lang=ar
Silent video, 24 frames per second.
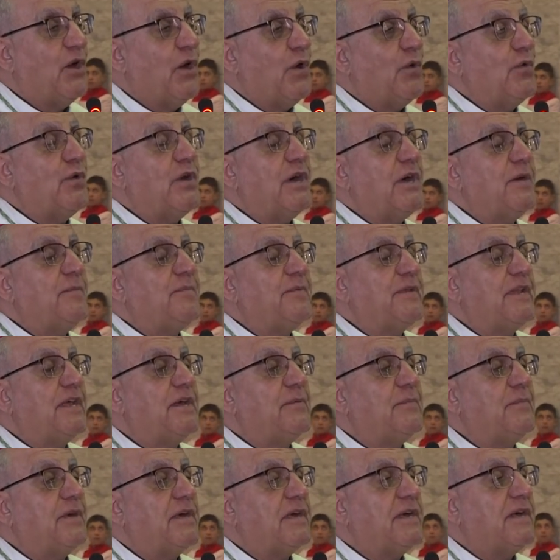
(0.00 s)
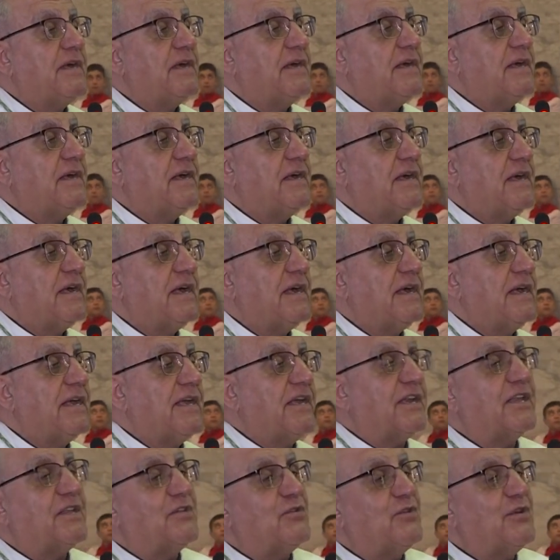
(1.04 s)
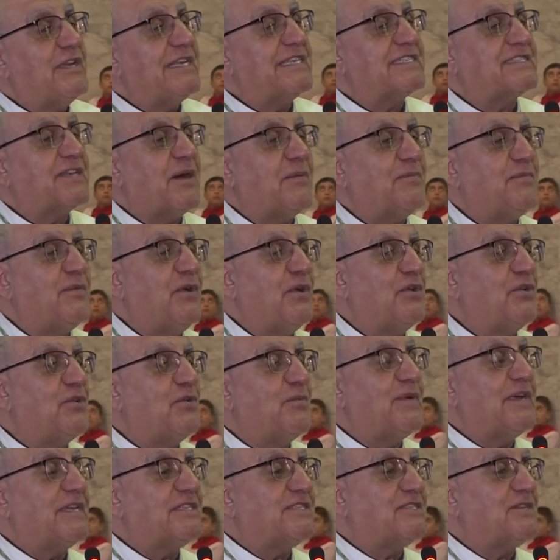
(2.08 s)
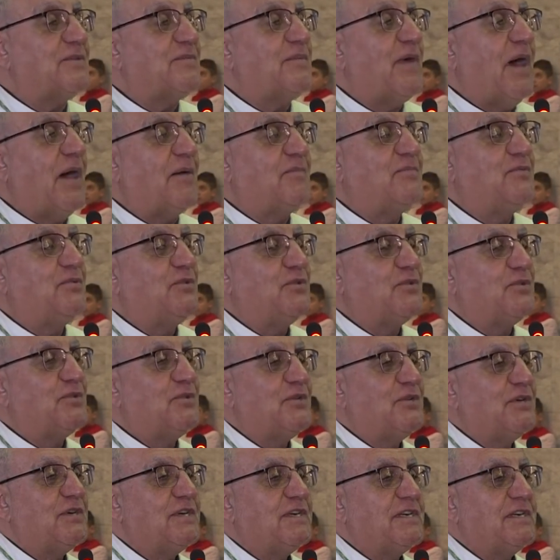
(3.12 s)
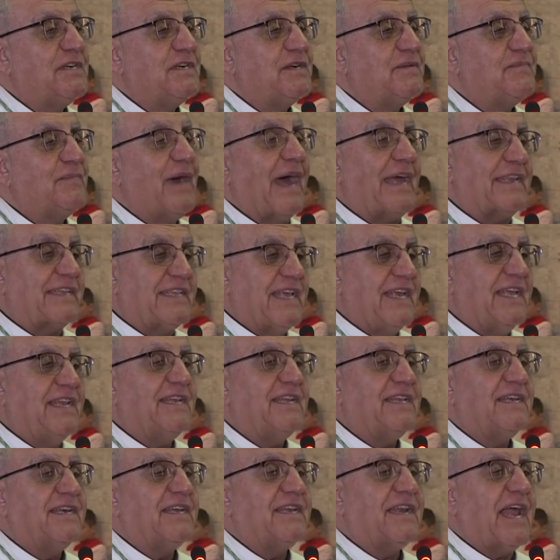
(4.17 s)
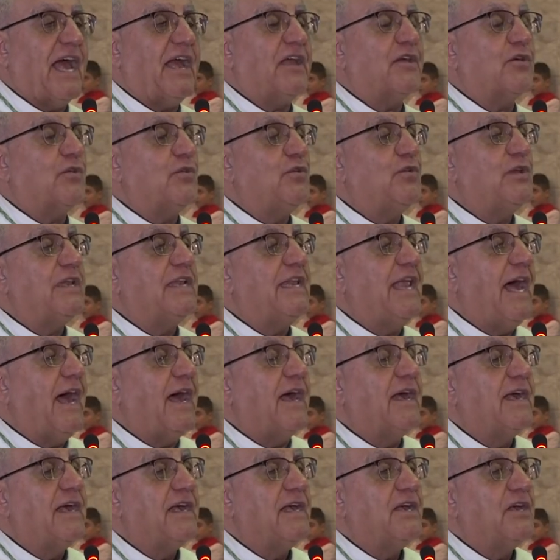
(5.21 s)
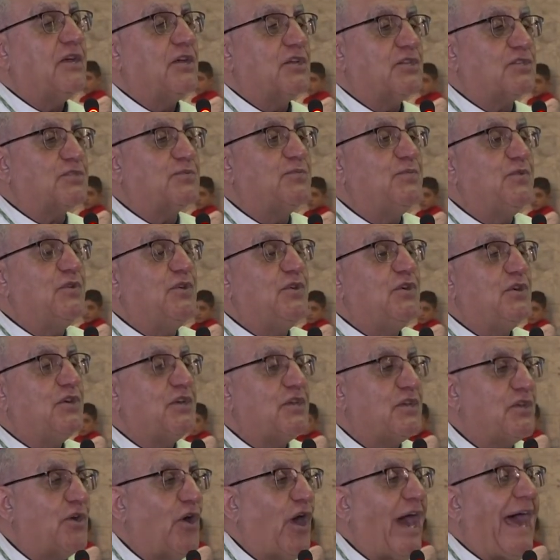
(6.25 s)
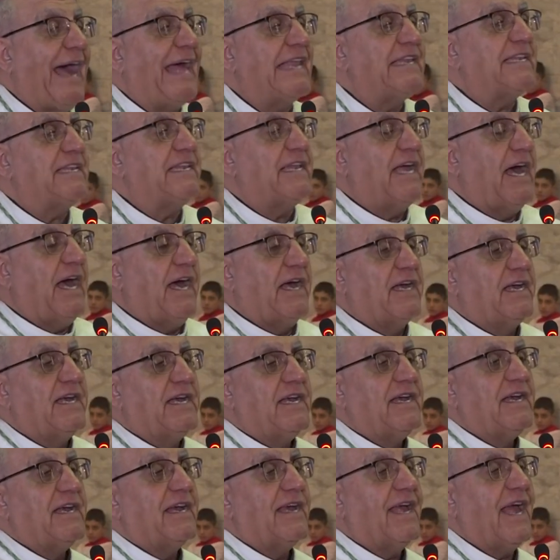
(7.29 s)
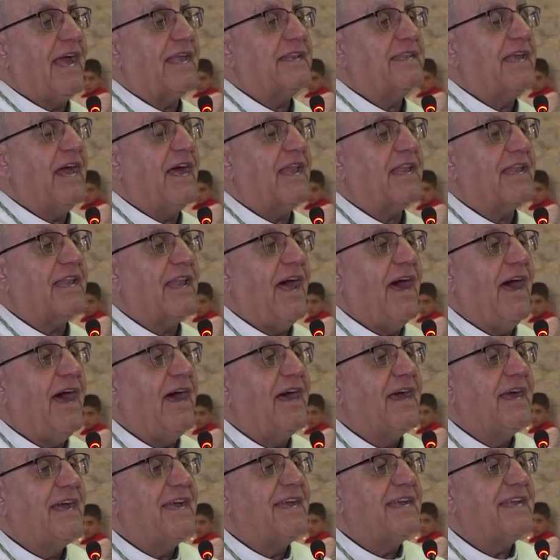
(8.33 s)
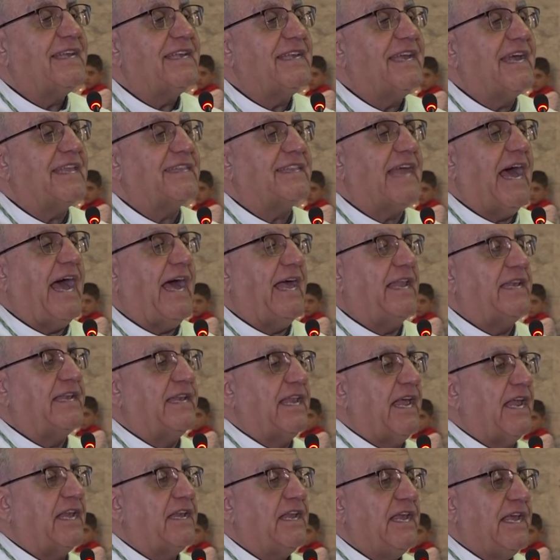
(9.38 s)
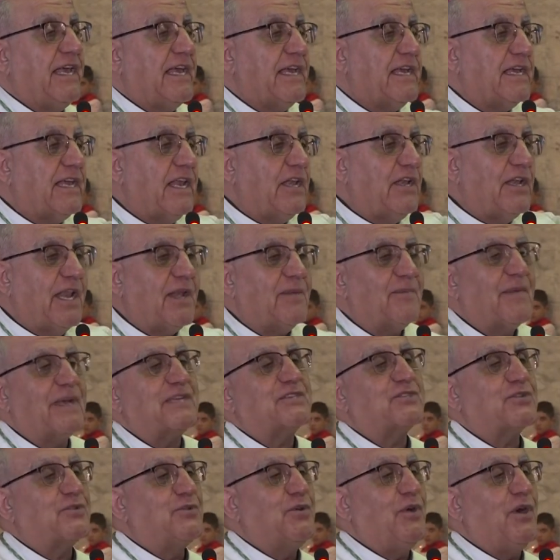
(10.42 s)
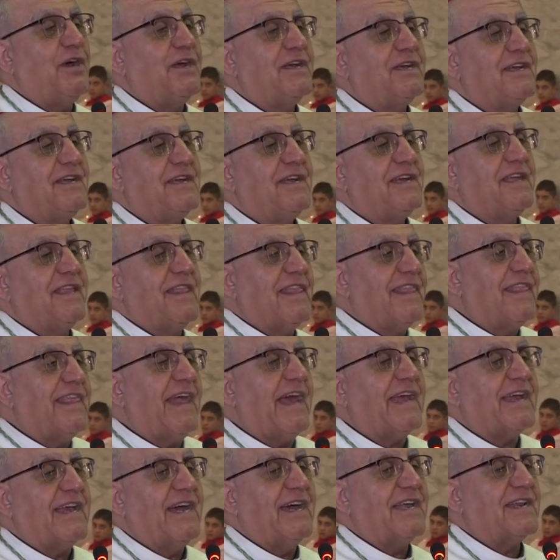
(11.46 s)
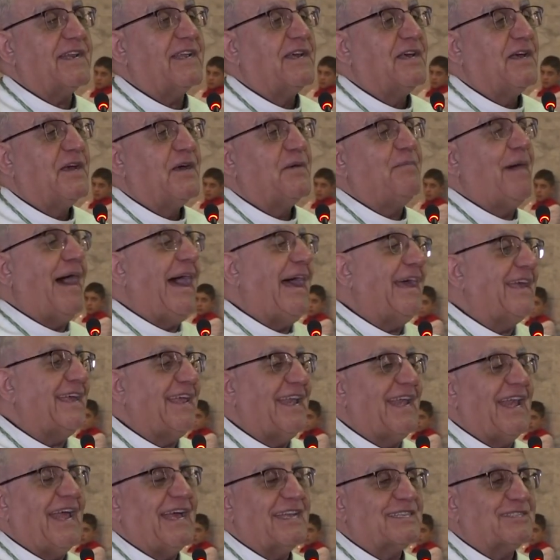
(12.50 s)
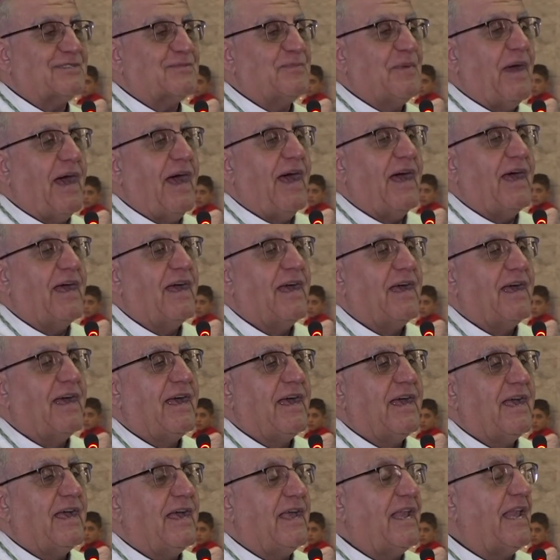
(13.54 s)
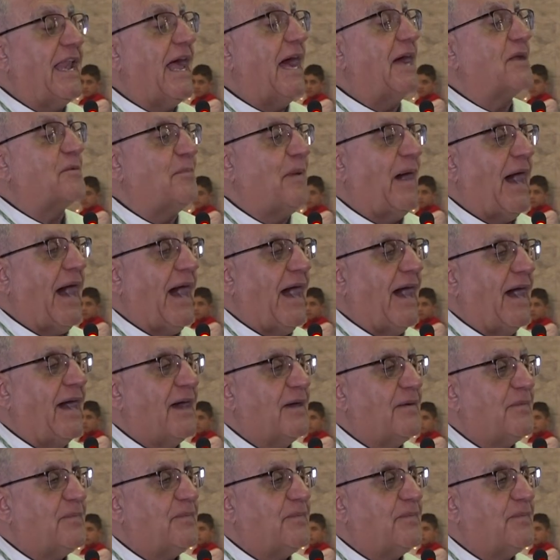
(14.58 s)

وابنم يريدون يسمونه باسم ابونه بعدين راح يقول لا اسمه يوحنا يعني الله يتحنن كل المشروع انذكر بهاي الاسماء الاربعه